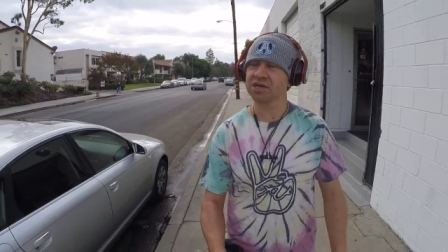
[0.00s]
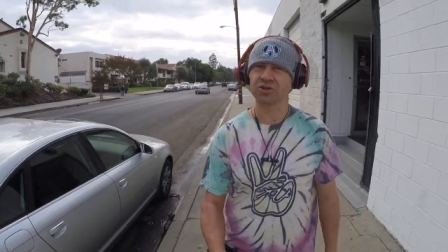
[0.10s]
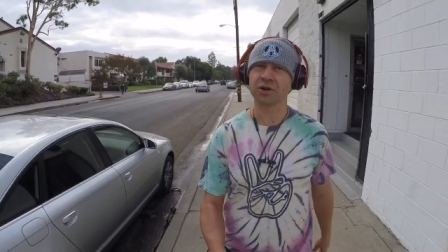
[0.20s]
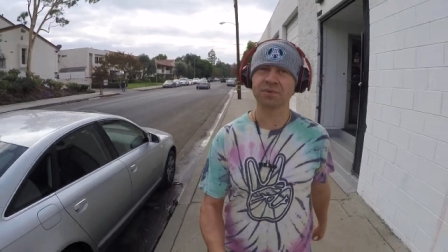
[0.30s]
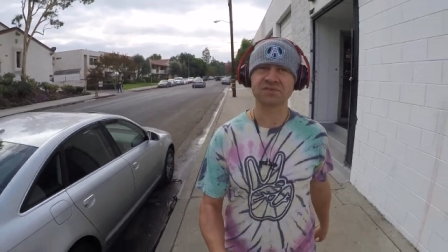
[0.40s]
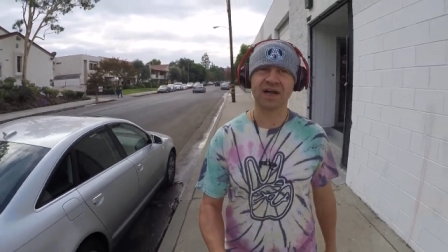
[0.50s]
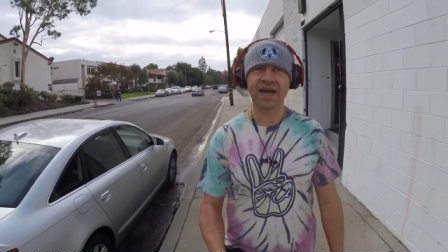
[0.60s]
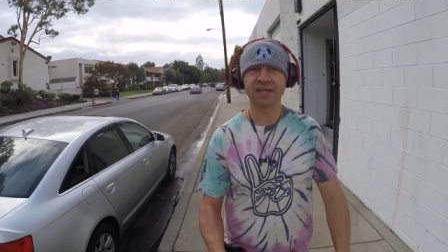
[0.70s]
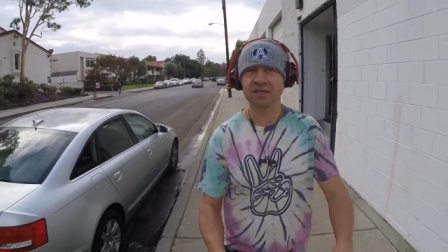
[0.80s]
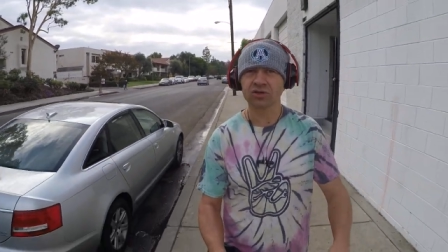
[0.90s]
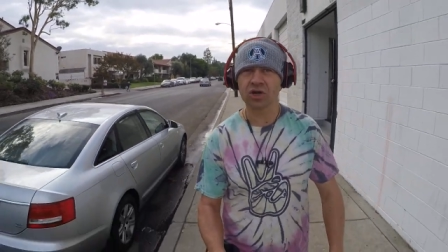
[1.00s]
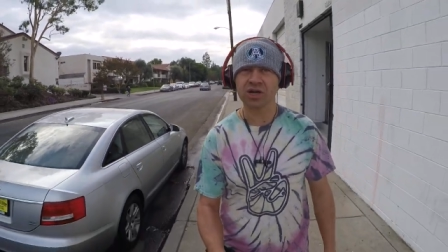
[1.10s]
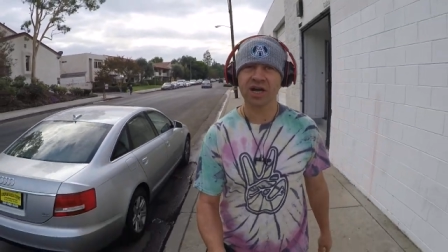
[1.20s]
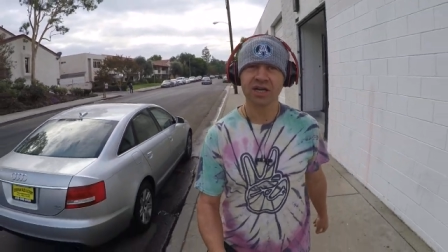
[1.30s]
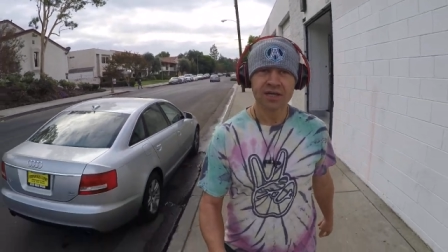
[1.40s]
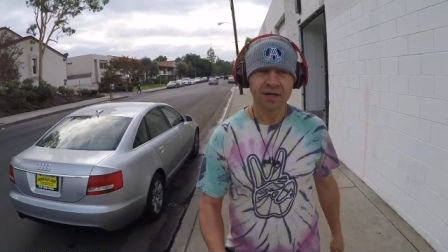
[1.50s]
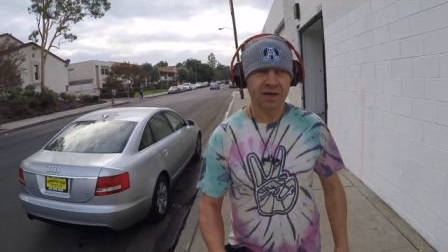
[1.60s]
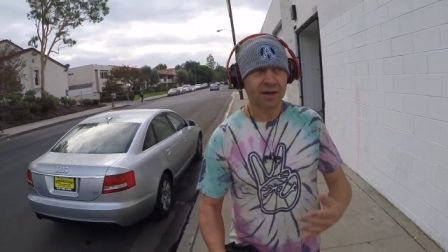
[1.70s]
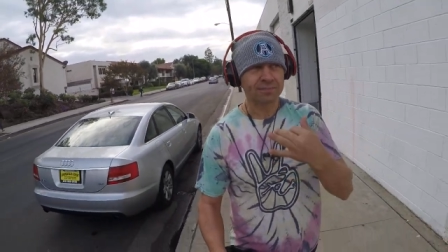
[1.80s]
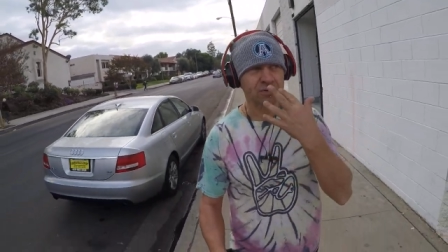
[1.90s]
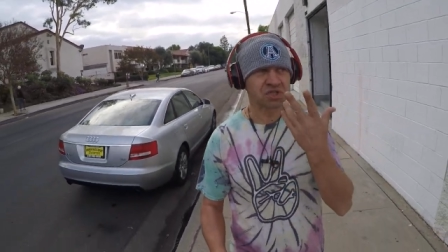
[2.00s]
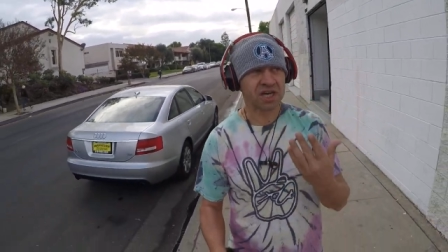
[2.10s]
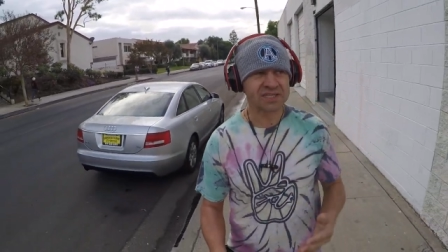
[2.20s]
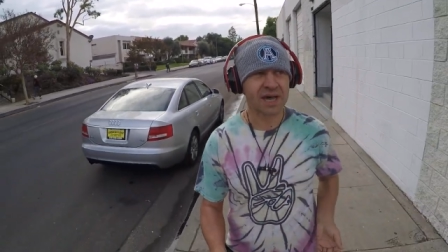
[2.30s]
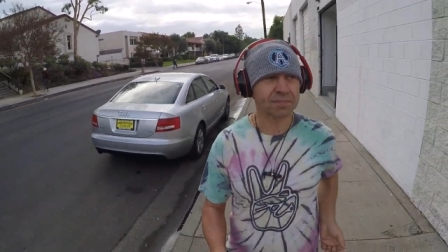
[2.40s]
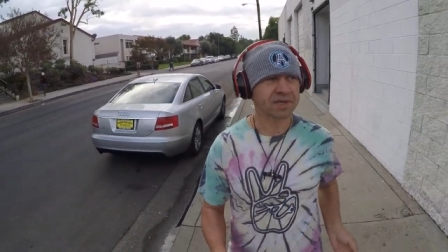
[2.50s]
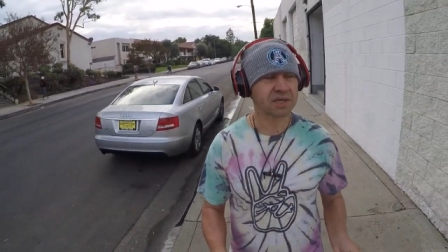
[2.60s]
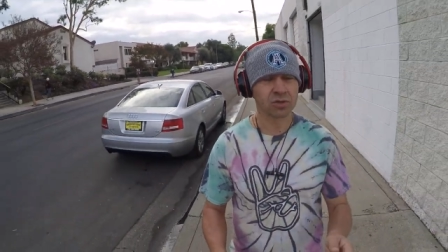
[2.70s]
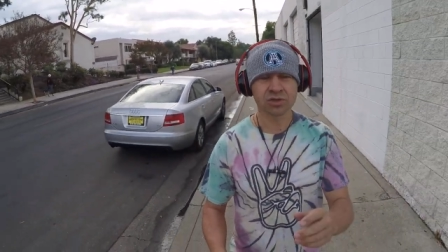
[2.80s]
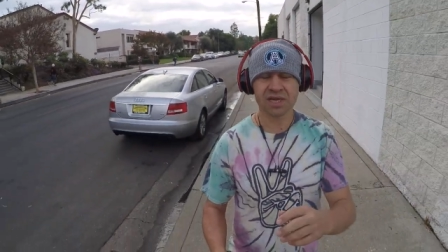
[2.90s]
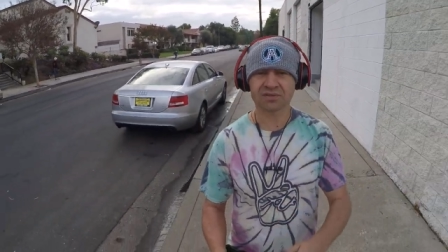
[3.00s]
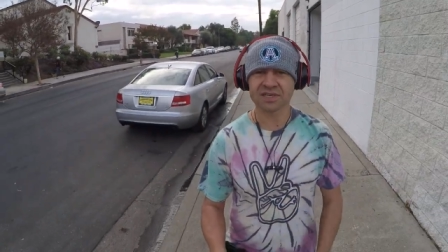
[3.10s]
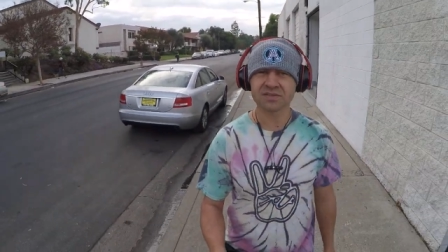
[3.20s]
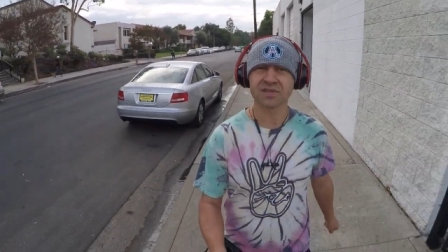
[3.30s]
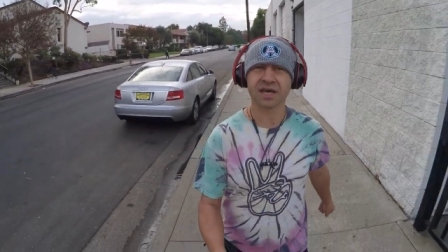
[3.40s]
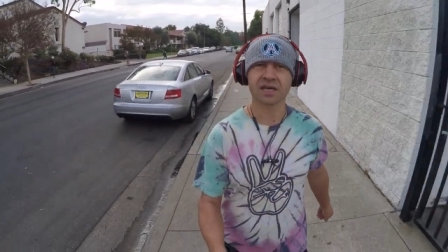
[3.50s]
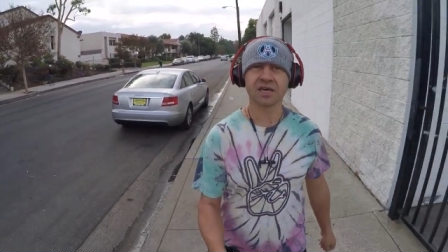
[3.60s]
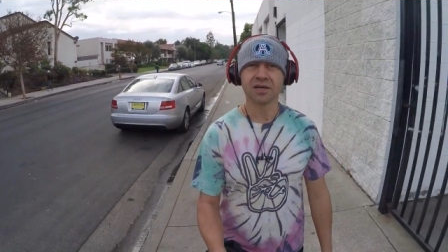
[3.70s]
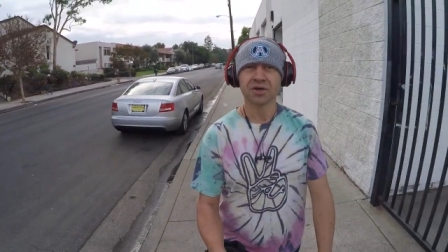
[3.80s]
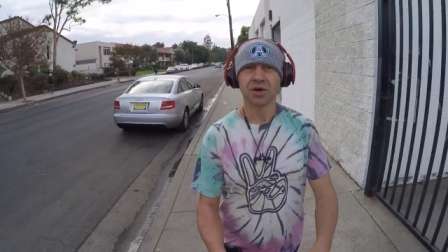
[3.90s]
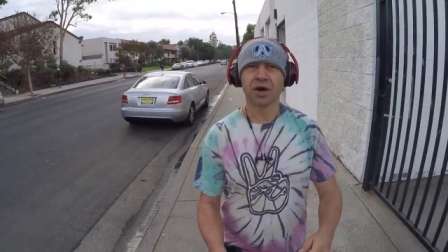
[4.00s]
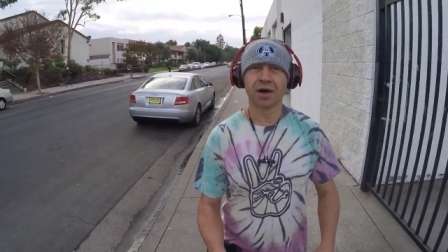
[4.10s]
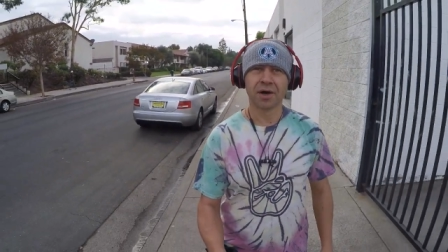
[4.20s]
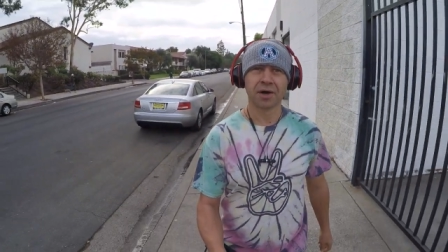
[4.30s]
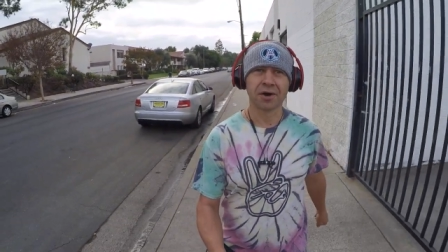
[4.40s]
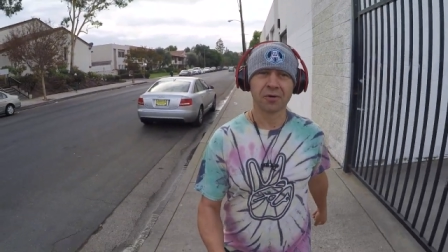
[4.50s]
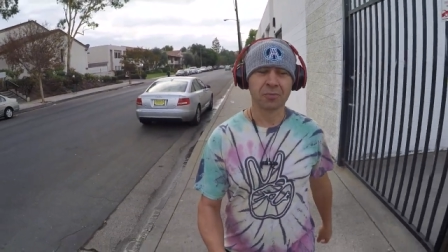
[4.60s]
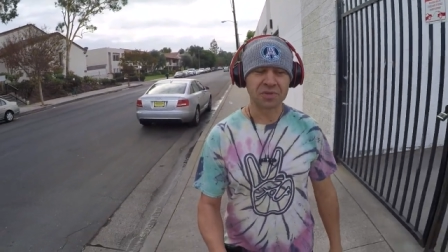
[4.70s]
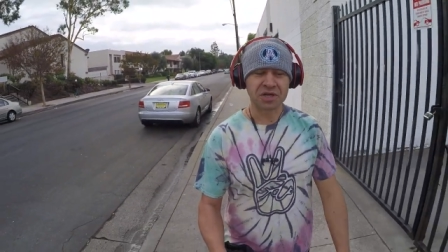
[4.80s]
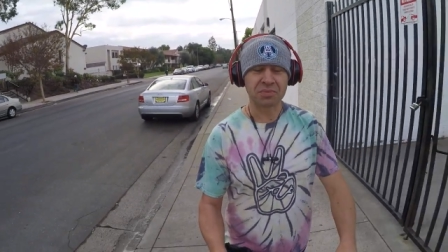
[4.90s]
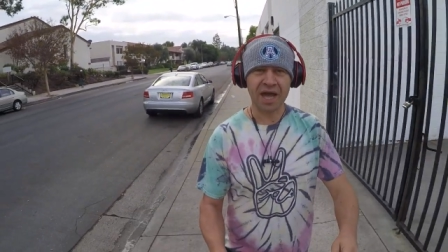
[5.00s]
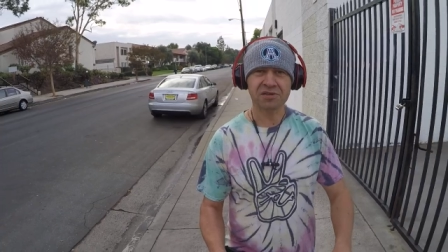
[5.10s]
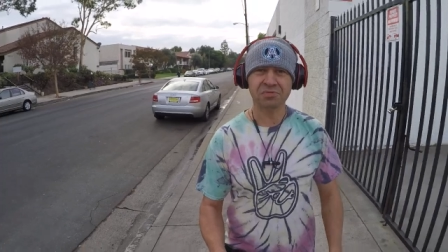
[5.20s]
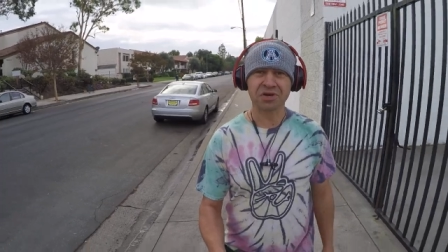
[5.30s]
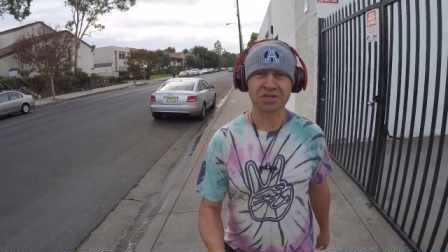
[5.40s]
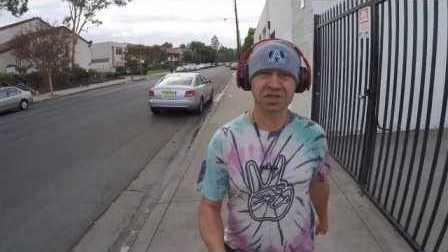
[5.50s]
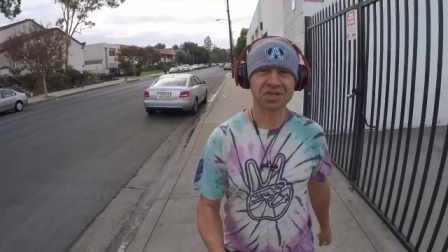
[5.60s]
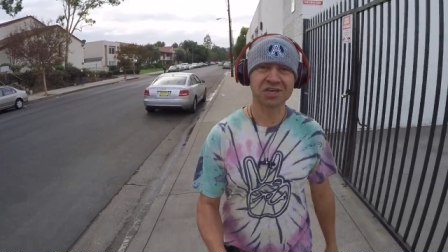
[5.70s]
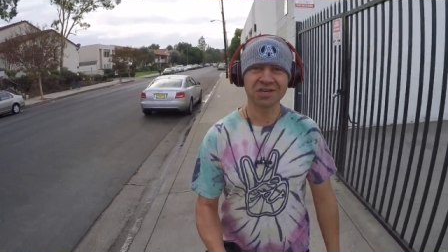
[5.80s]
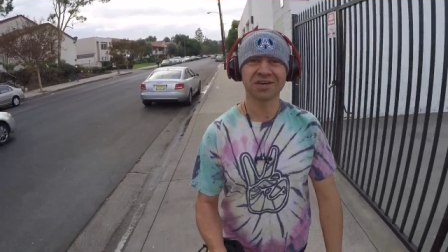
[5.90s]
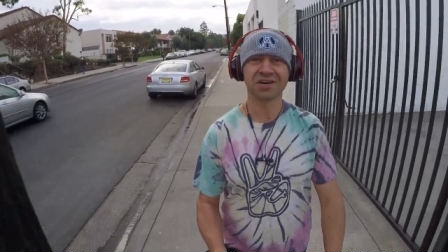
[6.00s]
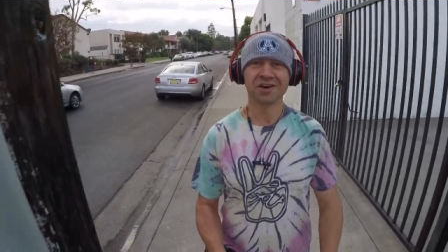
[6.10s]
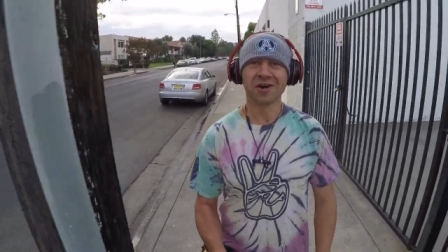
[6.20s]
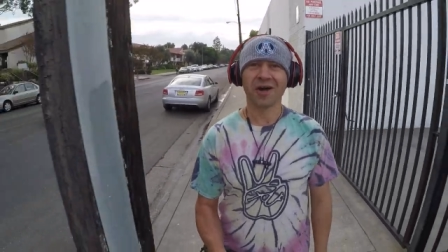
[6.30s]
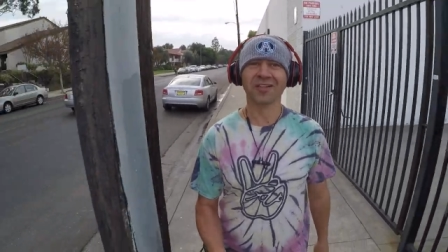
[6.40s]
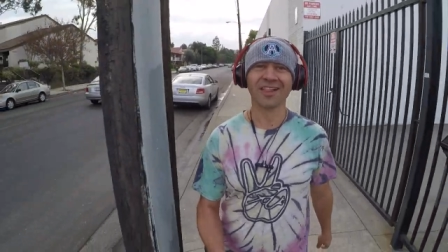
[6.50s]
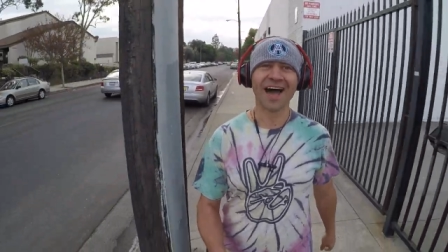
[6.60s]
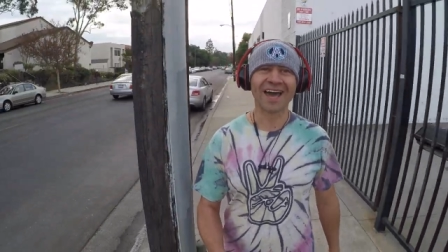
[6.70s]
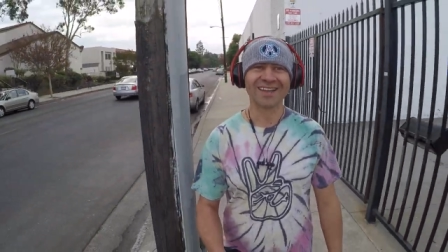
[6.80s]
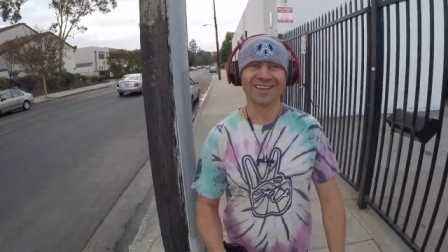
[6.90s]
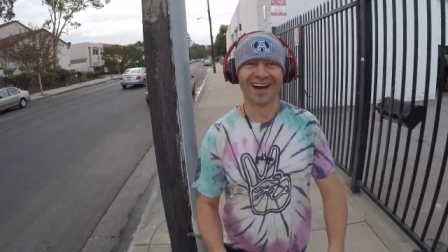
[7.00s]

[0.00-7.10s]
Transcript: которое позволяет не только э, получать запахи, но, соответственно, и э, употреблять пирожки онлайн.